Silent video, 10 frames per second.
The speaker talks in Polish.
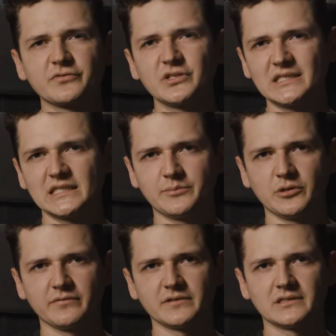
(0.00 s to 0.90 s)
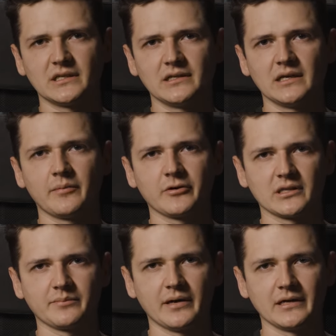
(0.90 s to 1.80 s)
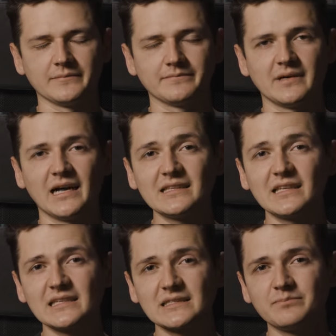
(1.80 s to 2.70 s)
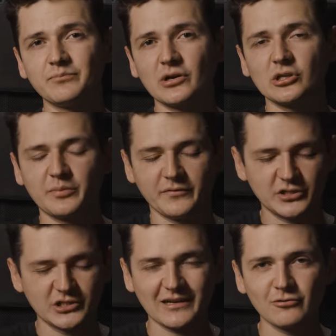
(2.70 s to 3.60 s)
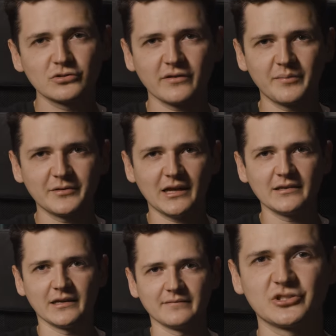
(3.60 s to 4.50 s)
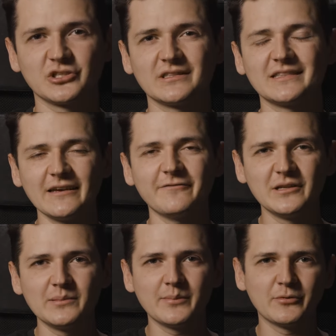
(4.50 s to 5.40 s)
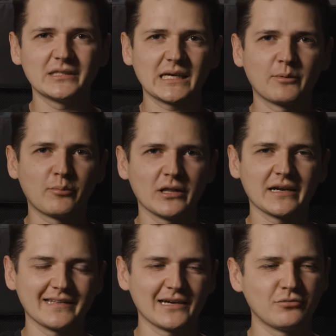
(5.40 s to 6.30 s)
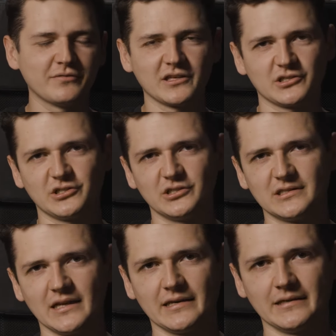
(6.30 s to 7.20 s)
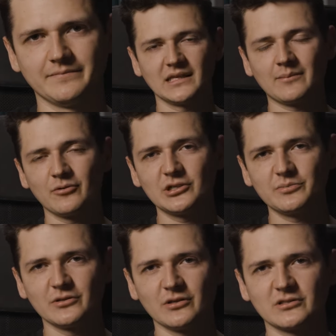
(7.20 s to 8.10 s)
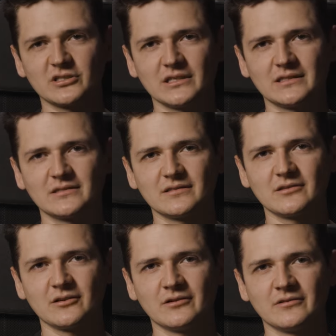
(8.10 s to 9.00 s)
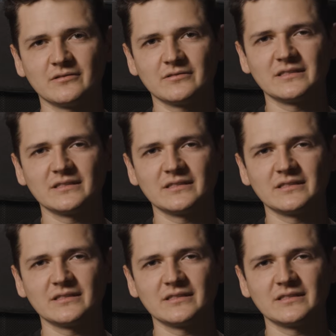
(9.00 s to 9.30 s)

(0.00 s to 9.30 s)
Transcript: już wszystkie spin-offy z serii American Pie, ale teraz pora odpowiedzieć na kluczowe pytanie. Czy te filmy były tak popularne jak główne części serii? Jak mogliśmy dostrzec, to